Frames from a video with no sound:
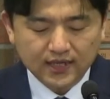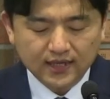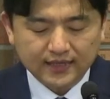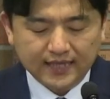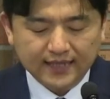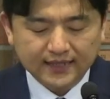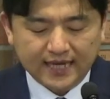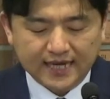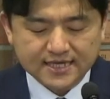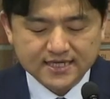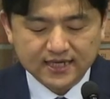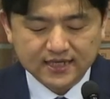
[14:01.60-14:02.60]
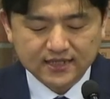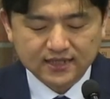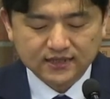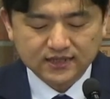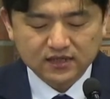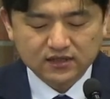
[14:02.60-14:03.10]
나
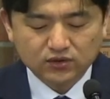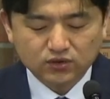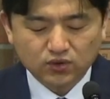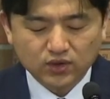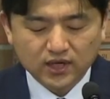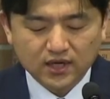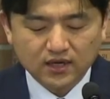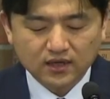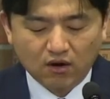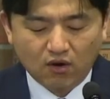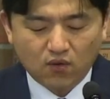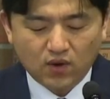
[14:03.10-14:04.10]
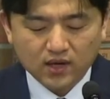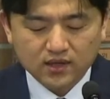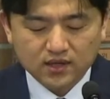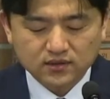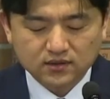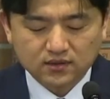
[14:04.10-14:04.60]
다니엘이 책을 통해
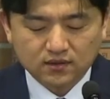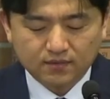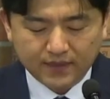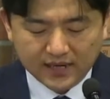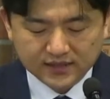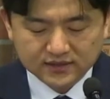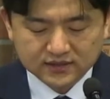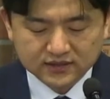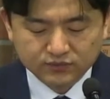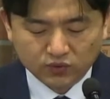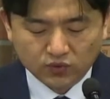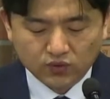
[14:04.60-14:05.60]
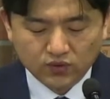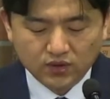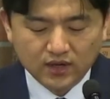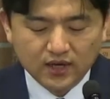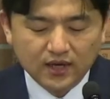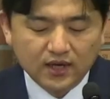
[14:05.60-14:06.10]
여호와께서 말씀으로
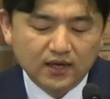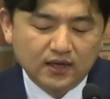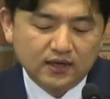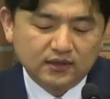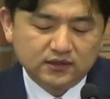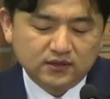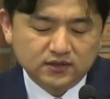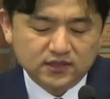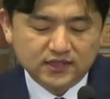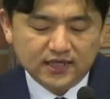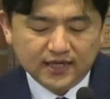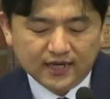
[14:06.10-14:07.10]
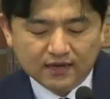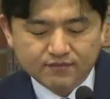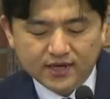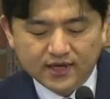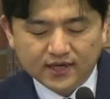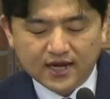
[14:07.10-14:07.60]
선지자
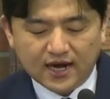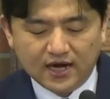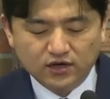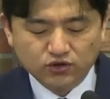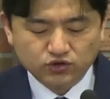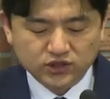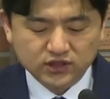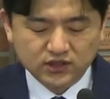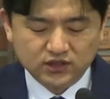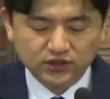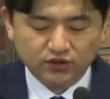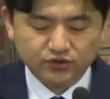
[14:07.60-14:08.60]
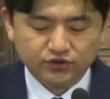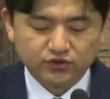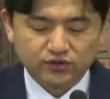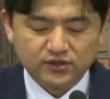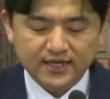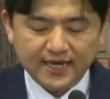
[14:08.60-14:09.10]
예레미야에게 알려주신 그
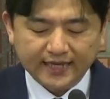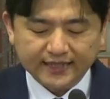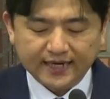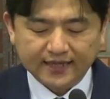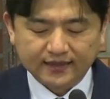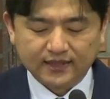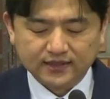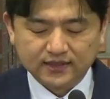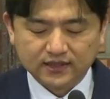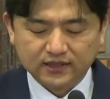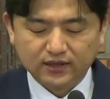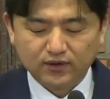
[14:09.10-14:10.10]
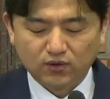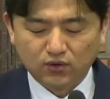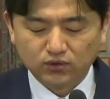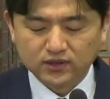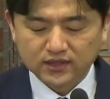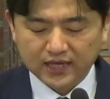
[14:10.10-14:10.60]
연수를 깨달았나니
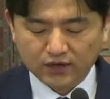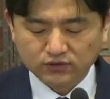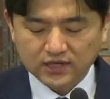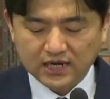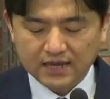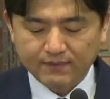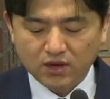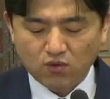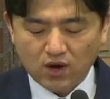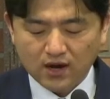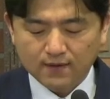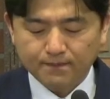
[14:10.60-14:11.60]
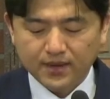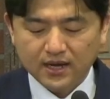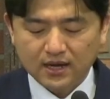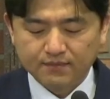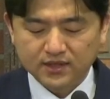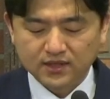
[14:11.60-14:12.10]
곧 예루살렘의
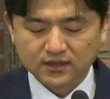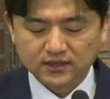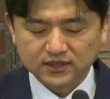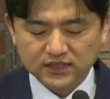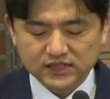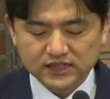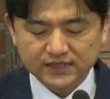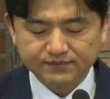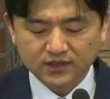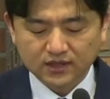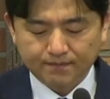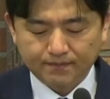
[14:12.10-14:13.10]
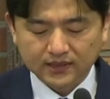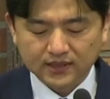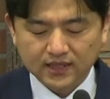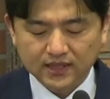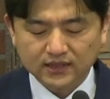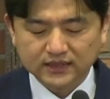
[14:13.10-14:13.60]
황폐함이 70년
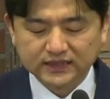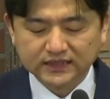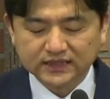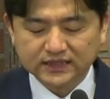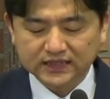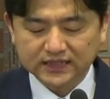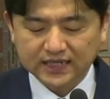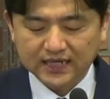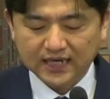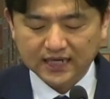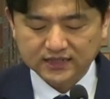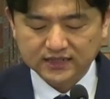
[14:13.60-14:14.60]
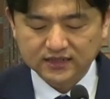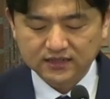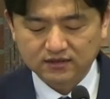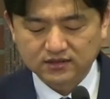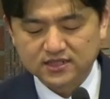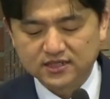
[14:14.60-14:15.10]
만에 그칠이라 하신
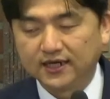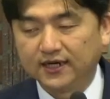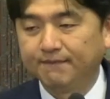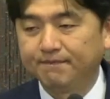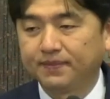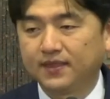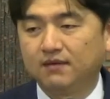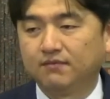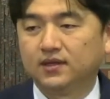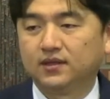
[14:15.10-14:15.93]
것이니라. 아멘.